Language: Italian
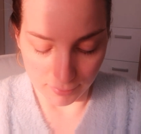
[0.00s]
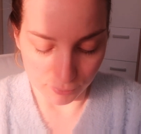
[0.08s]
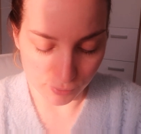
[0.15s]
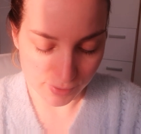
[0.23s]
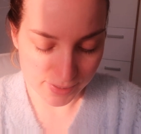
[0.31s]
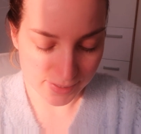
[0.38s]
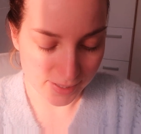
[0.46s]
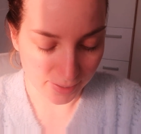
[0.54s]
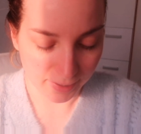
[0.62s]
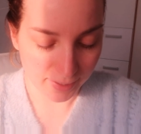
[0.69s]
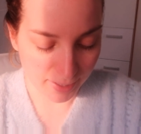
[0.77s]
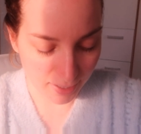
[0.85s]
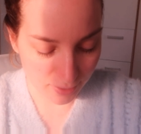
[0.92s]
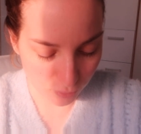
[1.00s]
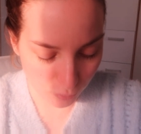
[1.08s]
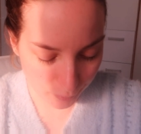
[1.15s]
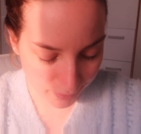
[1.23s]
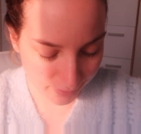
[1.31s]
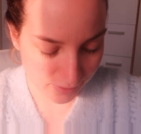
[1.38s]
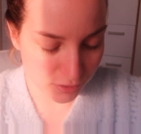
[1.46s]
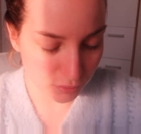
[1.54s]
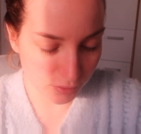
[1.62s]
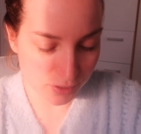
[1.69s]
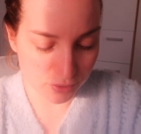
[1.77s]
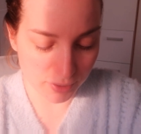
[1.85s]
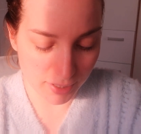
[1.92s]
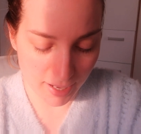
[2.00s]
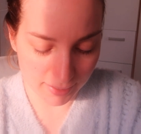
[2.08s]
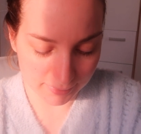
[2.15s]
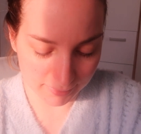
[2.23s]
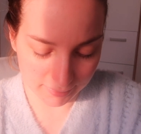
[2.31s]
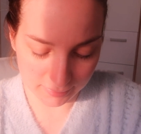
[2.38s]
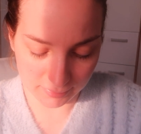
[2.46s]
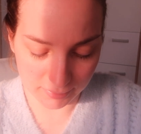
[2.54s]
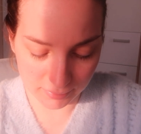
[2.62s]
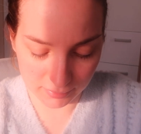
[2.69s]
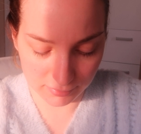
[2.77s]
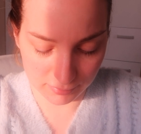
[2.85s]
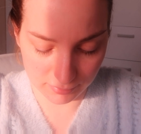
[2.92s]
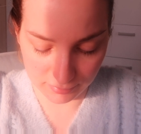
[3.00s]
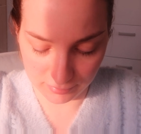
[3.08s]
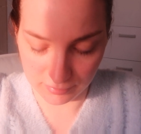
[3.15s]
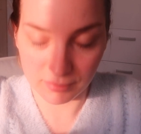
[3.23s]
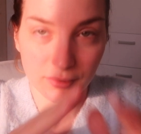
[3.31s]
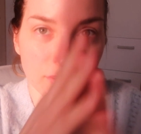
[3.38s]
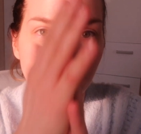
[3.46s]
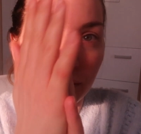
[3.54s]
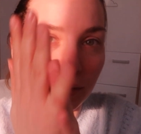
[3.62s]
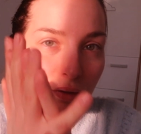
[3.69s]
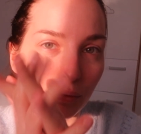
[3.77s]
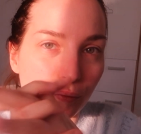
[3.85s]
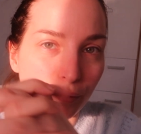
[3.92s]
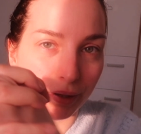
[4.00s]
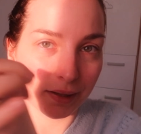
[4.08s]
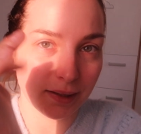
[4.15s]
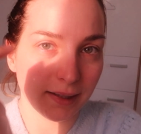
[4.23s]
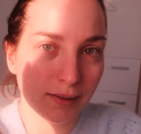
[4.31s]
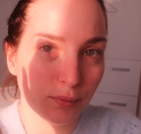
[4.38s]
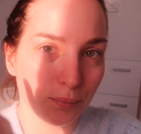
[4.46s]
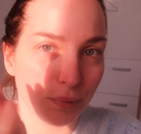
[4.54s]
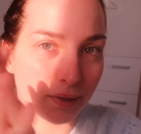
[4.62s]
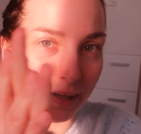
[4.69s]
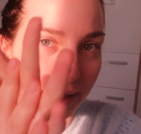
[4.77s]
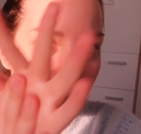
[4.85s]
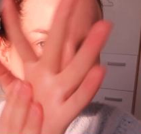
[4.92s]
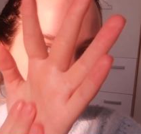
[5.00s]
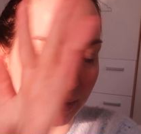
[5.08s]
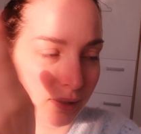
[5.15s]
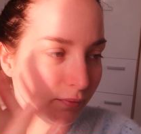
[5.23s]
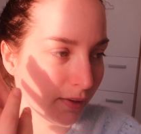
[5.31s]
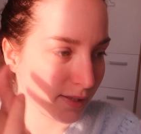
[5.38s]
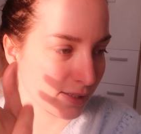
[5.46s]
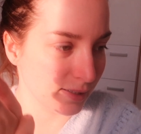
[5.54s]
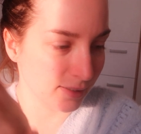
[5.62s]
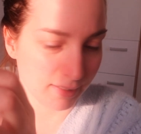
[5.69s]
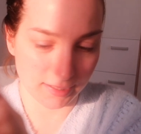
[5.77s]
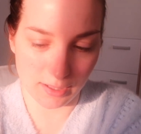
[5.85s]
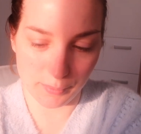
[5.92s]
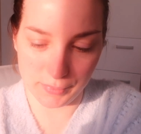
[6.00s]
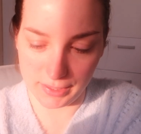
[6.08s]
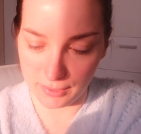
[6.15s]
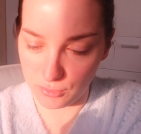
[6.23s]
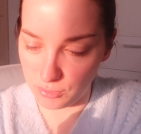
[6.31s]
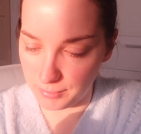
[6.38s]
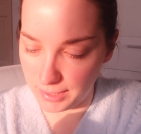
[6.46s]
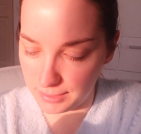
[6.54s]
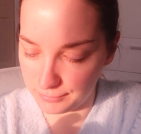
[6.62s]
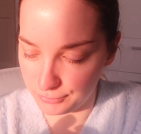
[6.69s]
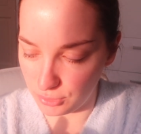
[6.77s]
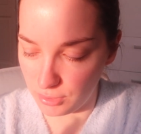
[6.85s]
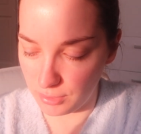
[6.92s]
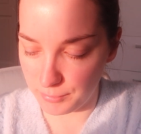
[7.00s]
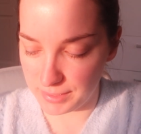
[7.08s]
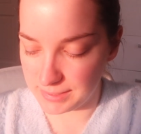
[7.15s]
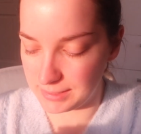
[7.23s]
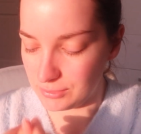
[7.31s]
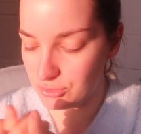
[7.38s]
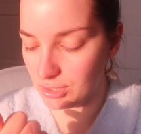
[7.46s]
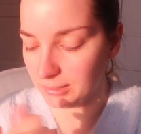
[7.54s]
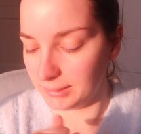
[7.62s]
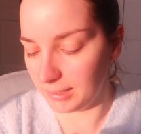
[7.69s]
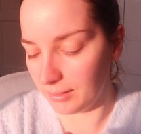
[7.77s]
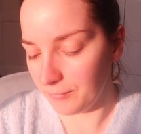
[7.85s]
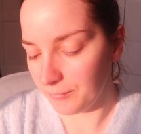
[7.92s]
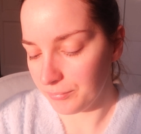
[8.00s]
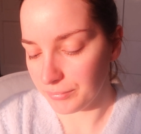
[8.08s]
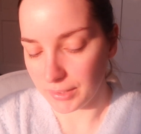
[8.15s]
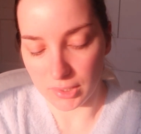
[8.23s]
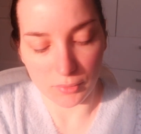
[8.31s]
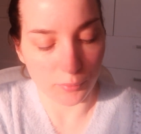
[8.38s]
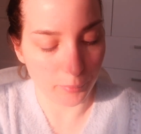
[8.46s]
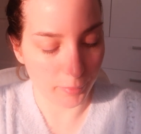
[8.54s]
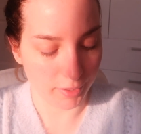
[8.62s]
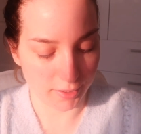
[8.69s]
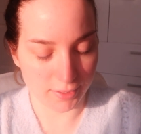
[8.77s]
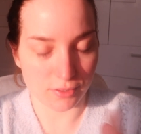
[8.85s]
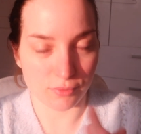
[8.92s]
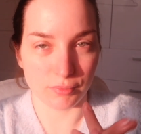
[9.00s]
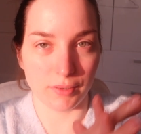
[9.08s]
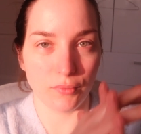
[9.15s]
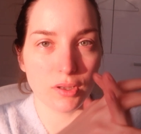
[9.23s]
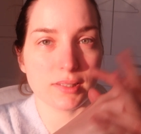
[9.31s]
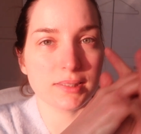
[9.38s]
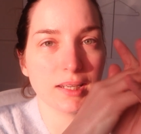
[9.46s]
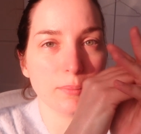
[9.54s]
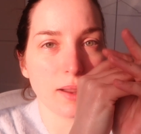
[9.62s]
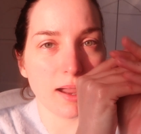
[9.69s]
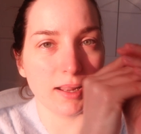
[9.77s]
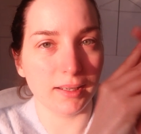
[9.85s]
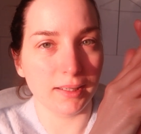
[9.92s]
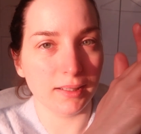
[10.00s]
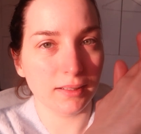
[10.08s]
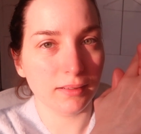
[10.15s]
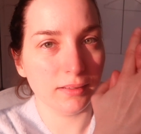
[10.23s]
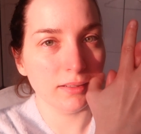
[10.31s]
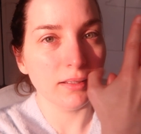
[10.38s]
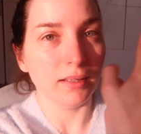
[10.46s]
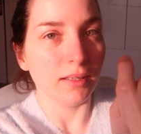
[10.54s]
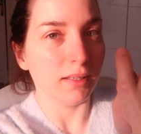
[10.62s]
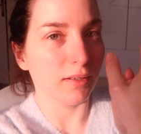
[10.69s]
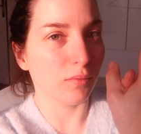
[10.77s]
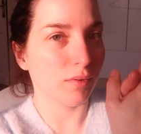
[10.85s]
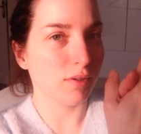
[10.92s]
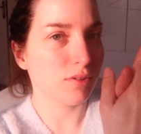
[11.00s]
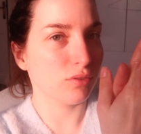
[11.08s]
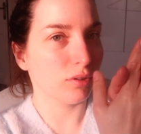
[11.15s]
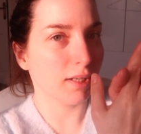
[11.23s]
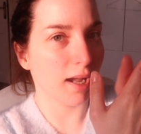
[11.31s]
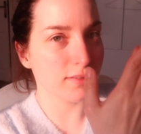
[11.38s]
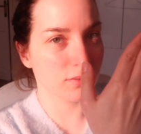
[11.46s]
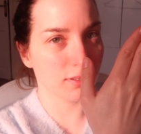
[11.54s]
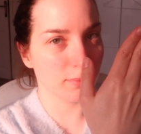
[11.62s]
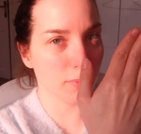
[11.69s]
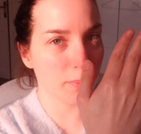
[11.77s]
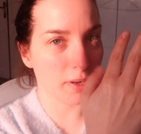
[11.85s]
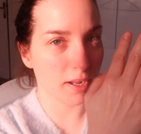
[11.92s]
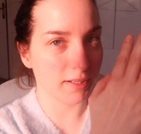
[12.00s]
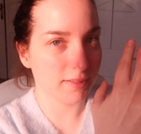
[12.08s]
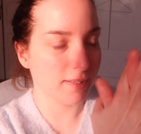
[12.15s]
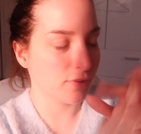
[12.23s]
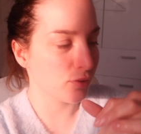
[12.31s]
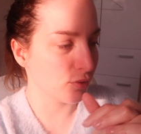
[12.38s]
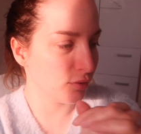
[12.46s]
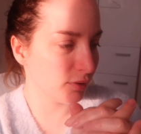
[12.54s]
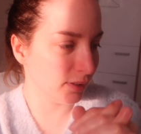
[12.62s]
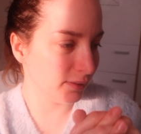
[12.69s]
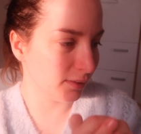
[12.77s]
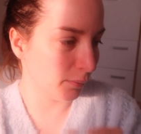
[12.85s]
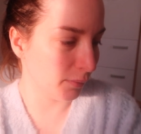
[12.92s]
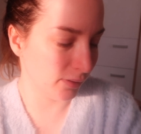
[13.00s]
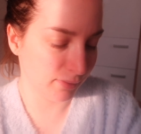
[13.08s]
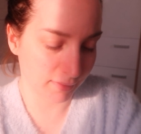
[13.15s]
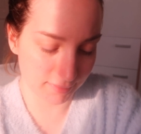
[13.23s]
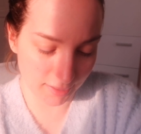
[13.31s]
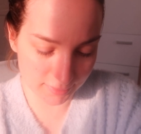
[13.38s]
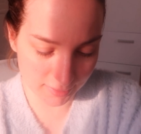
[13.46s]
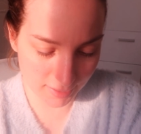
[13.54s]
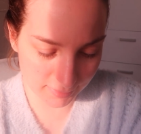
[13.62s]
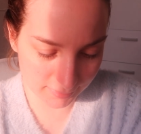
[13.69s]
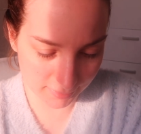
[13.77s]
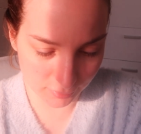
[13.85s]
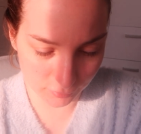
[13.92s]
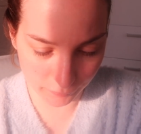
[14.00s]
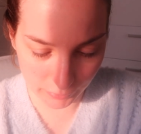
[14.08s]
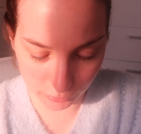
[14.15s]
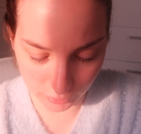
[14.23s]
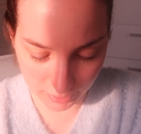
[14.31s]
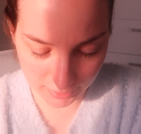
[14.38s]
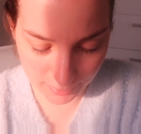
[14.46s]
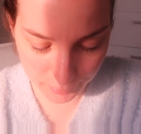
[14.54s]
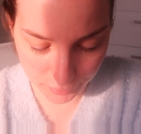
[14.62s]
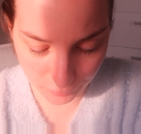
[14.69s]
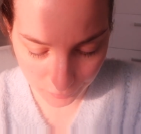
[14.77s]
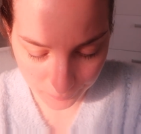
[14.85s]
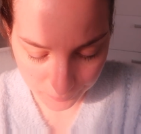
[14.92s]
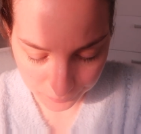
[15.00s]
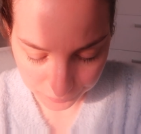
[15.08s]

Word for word: non si seccheranno perché sono isolate quindi un pochino di vasellina mi raccomando massaggiatela bene sulle vostre mani in questo caso le mie mani si sono nettamente idratate e non vedo neanche più